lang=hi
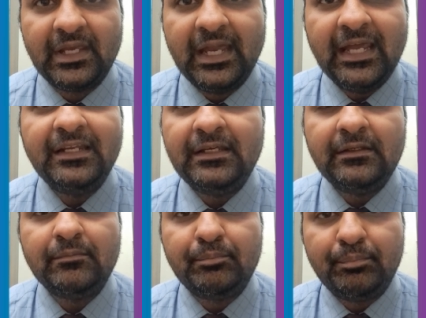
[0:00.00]
एनी
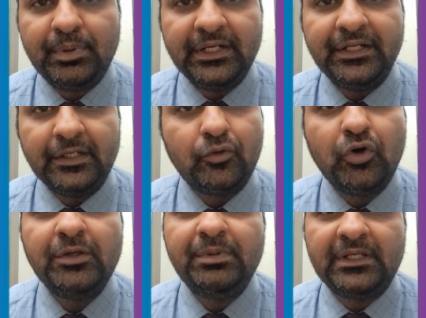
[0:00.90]
ब्लीडिंग
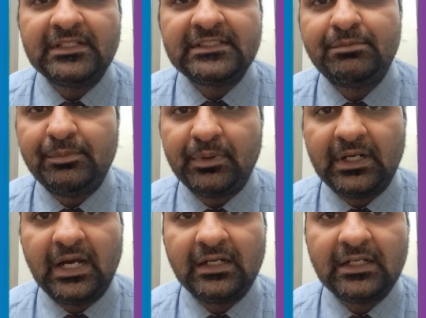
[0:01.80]
कोई भी किसी भी
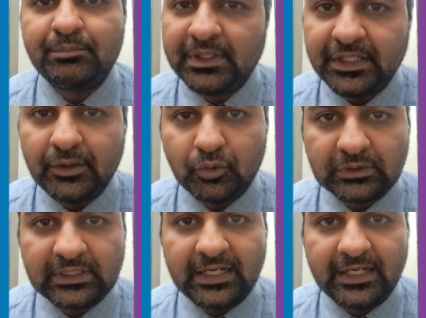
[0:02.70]
प्रकार का ब्लीडिंग
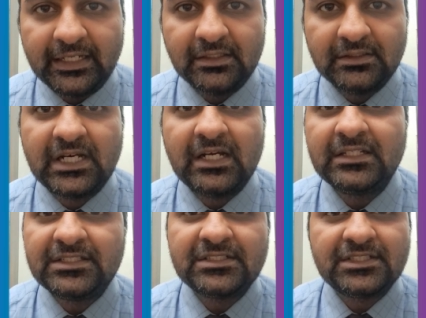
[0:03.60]
होता है जहाँ
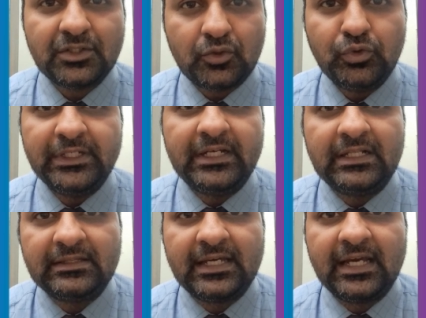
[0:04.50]
नीचे से खून
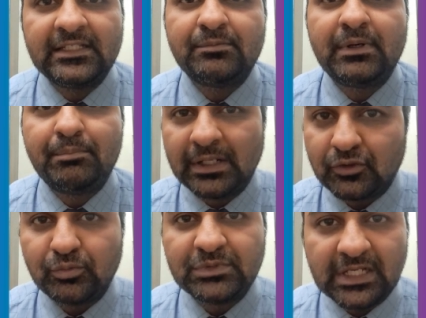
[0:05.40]
निकलता है जब आप
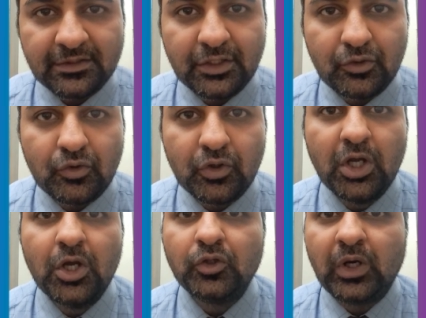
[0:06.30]
बाथरूम जाते हो
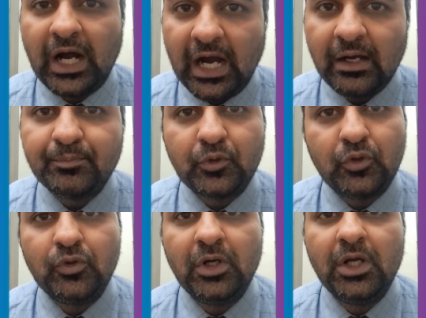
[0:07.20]
तो
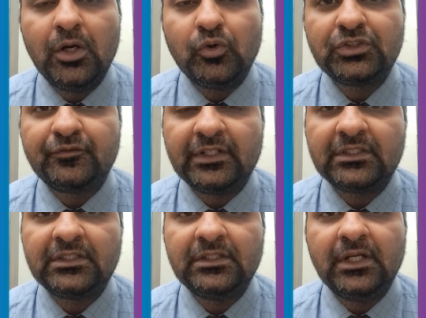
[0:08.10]
आपको उस
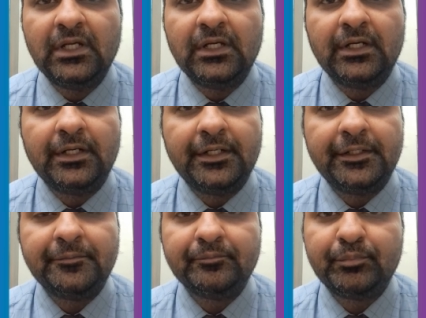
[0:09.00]
वक्त
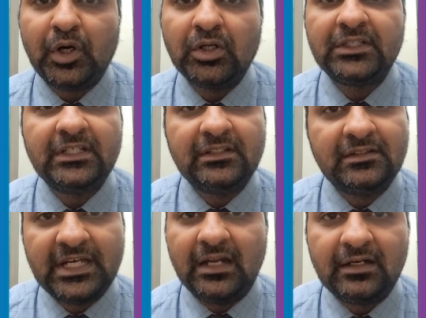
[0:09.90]
बहुत ही
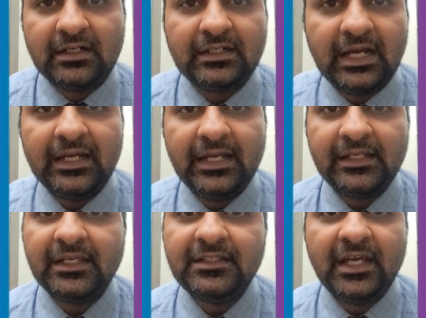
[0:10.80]
ध्यान रखना है
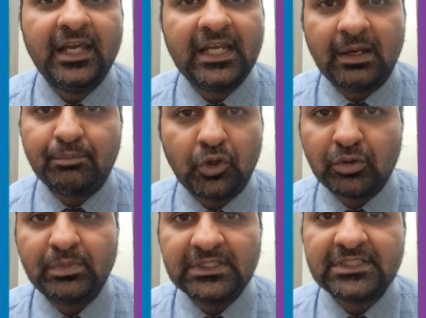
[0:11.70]
कि ये एक
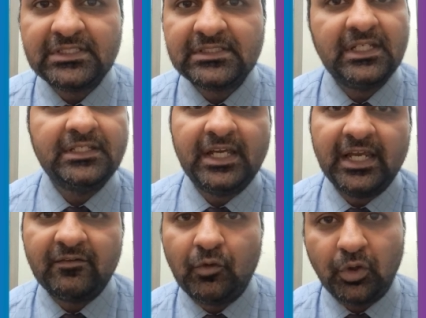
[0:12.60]
एबनॉर्मल चीज़ है ये
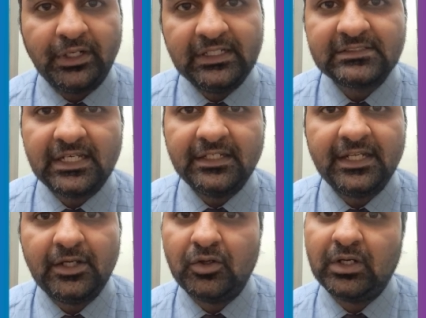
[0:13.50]
एक वार्निंग साइन
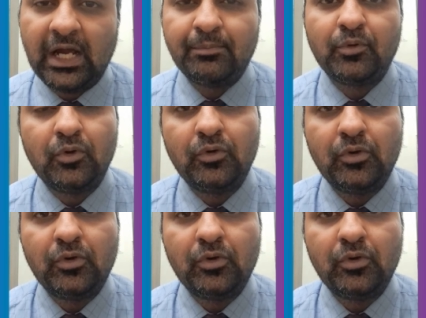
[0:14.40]
है और आपको